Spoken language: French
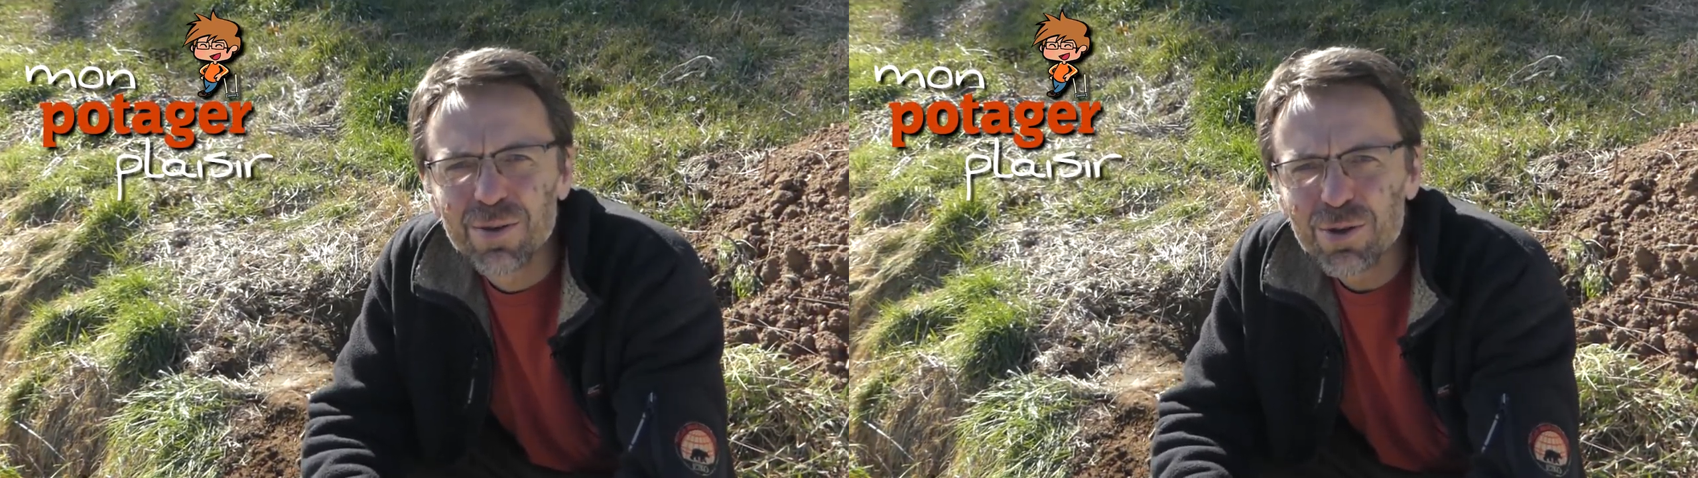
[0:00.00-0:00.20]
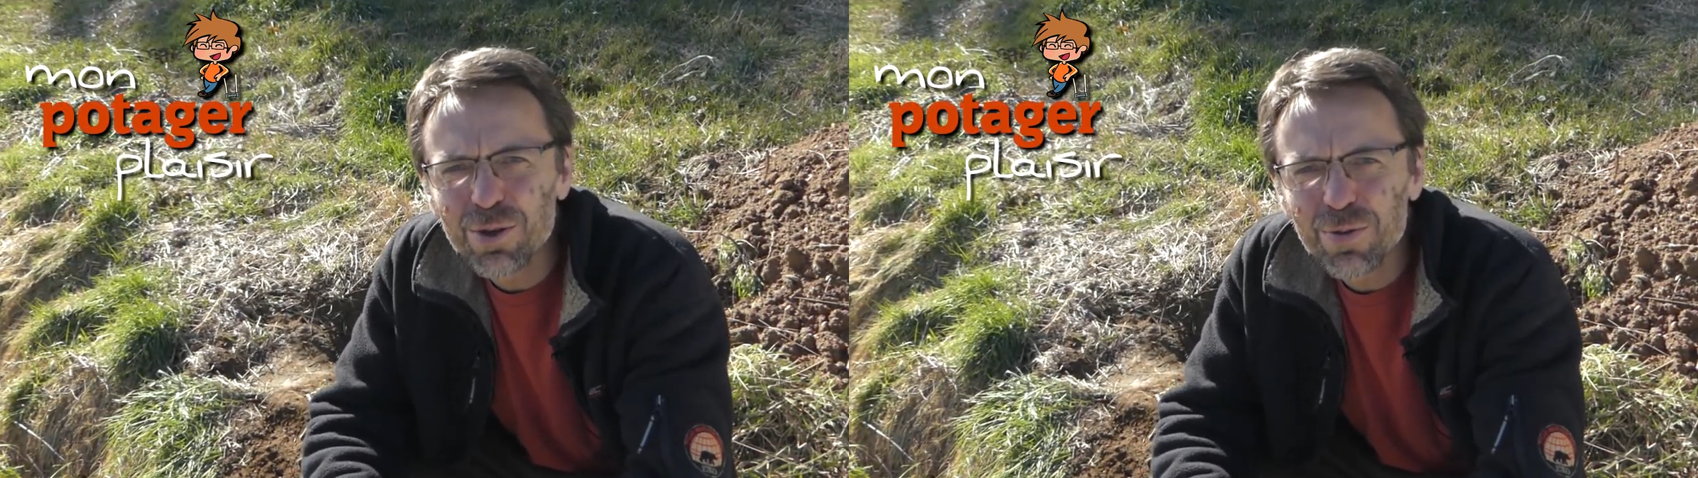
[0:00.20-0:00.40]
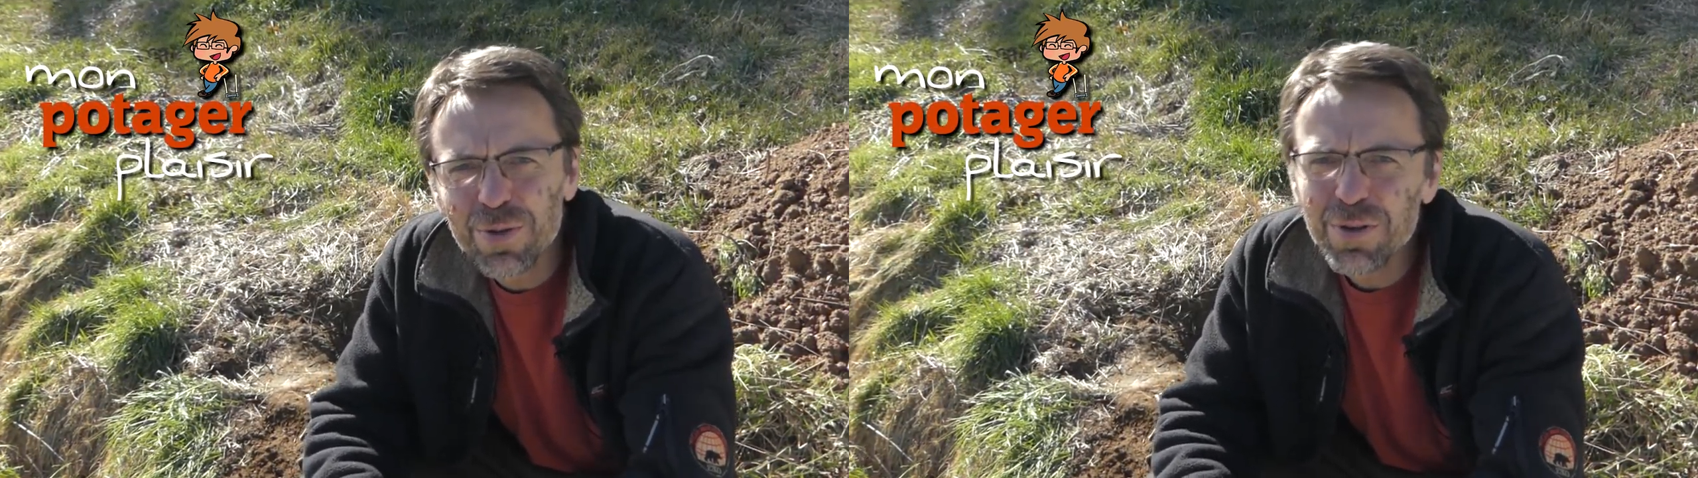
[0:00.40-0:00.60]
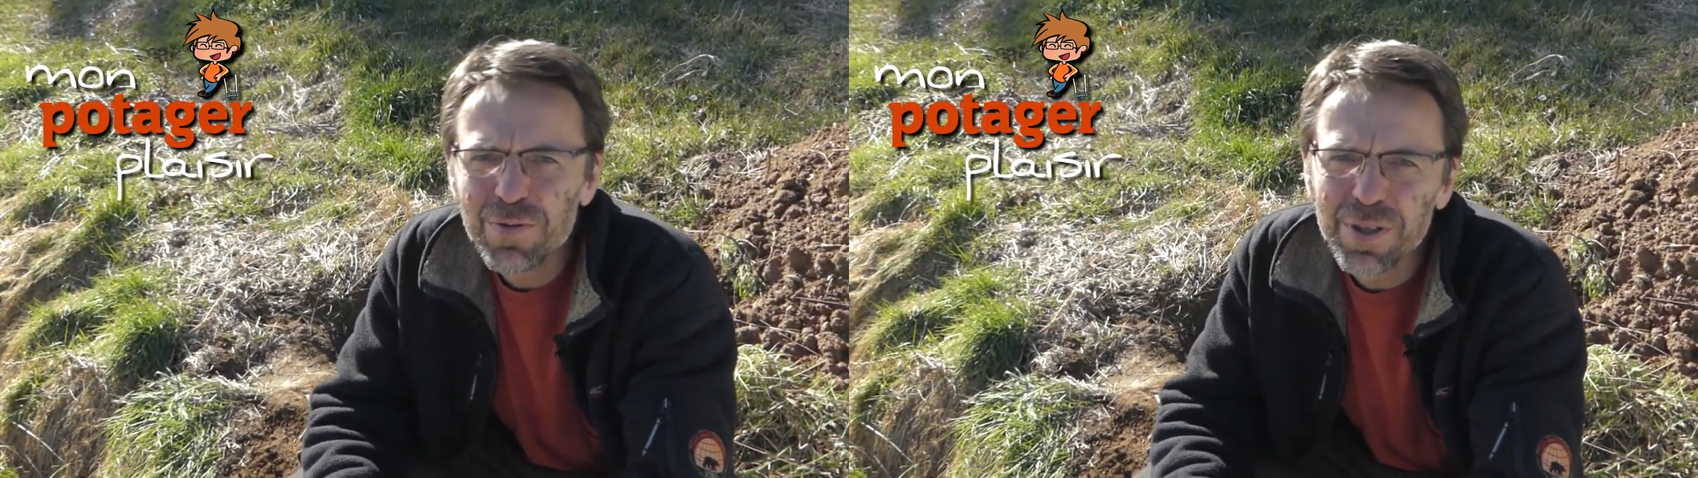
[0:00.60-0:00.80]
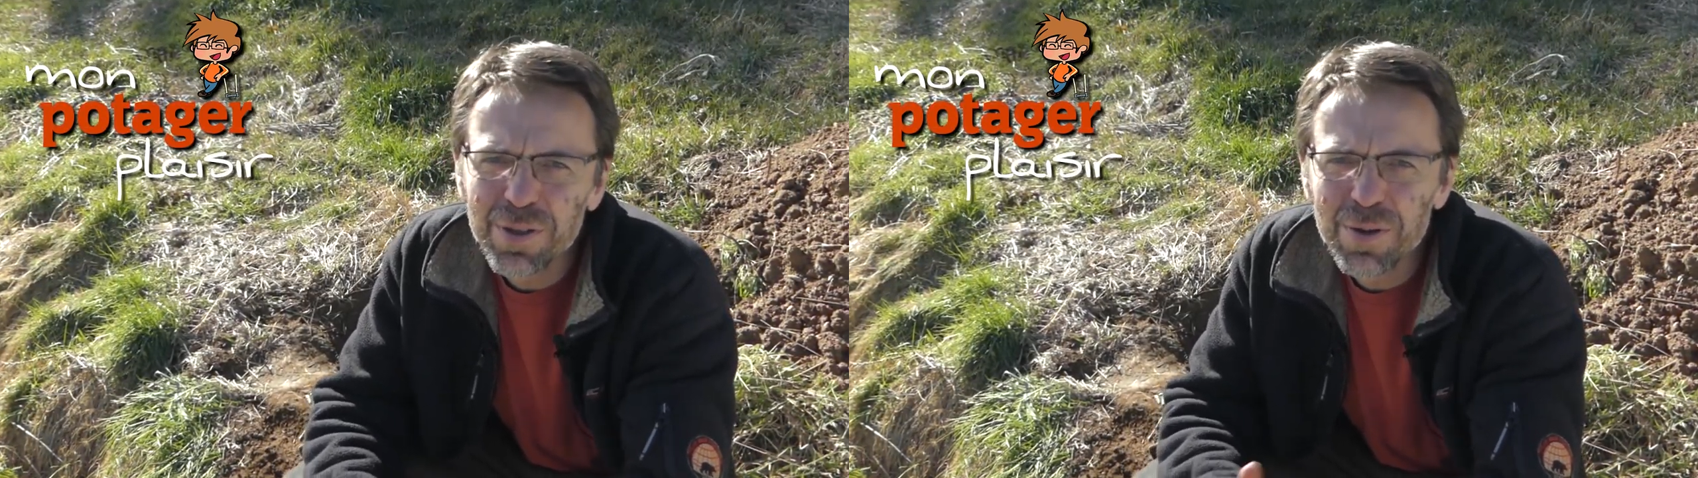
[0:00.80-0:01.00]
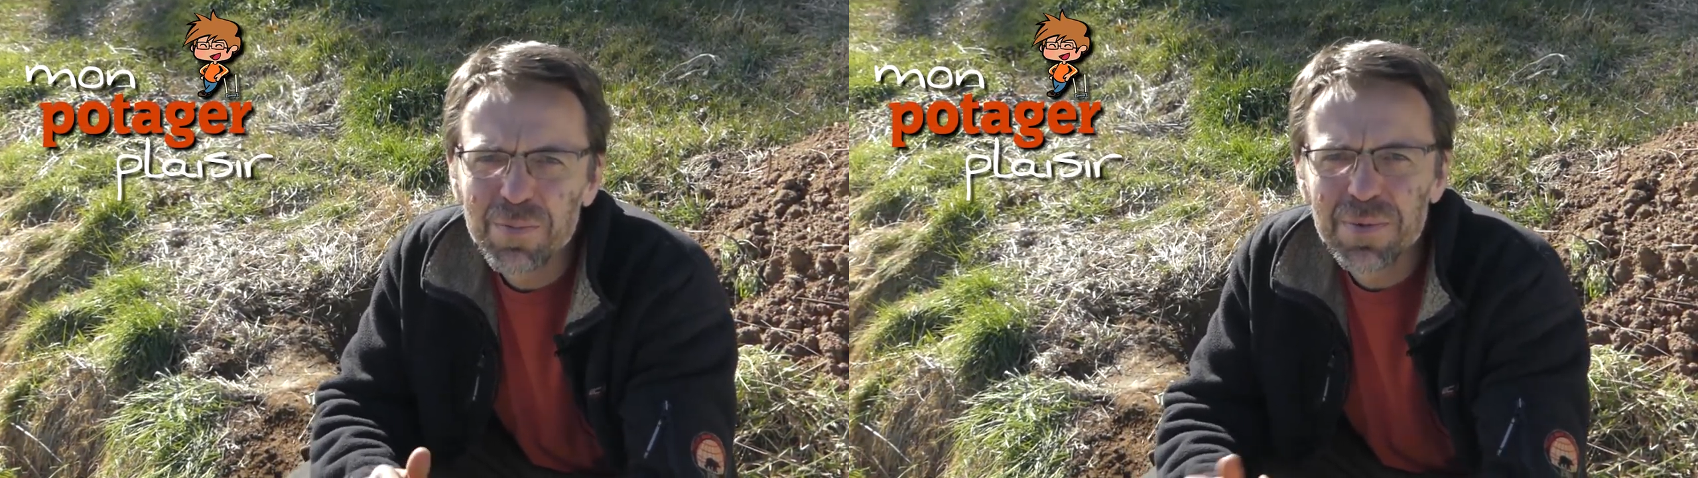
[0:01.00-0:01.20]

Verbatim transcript: Aujourd'hui, une vidéo un